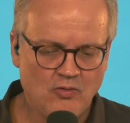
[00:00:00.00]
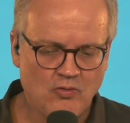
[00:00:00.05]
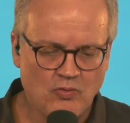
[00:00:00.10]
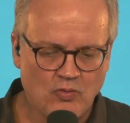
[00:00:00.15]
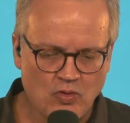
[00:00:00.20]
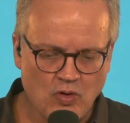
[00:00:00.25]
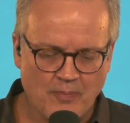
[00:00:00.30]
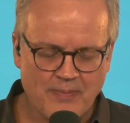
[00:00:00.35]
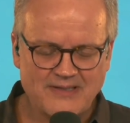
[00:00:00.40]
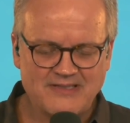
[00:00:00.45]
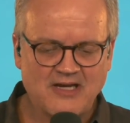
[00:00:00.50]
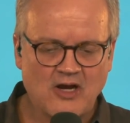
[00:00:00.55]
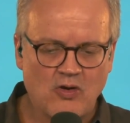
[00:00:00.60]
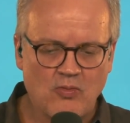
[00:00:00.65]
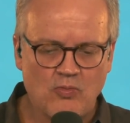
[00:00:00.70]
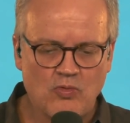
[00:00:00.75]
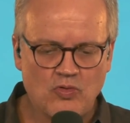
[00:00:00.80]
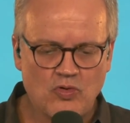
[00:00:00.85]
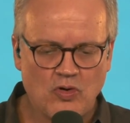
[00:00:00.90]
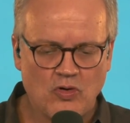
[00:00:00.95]
Uno pasa
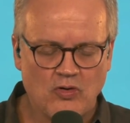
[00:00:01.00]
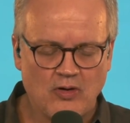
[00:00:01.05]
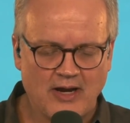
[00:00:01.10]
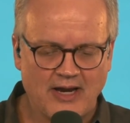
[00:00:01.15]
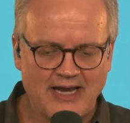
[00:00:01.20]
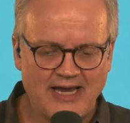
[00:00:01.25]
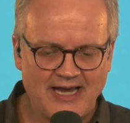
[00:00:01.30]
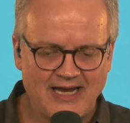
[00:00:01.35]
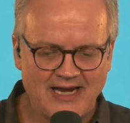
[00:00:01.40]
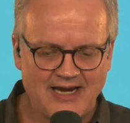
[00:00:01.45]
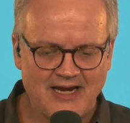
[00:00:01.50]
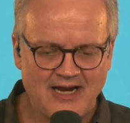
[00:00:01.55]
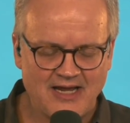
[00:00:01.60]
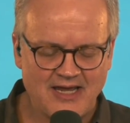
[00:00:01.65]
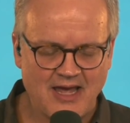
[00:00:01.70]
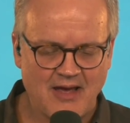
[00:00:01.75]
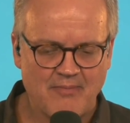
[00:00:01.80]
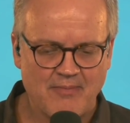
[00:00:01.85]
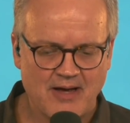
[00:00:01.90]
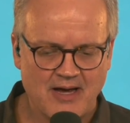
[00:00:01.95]
como uno, en inglés le
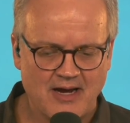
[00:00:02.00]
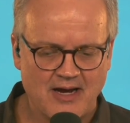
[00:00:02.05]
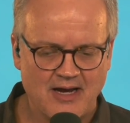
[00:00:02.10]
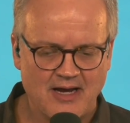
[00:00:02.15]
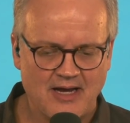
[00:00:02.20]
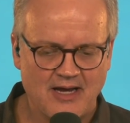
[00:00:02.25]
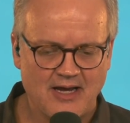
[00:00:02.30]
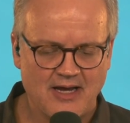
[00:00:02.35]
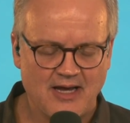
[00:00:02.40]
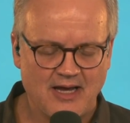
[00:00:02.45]
llaman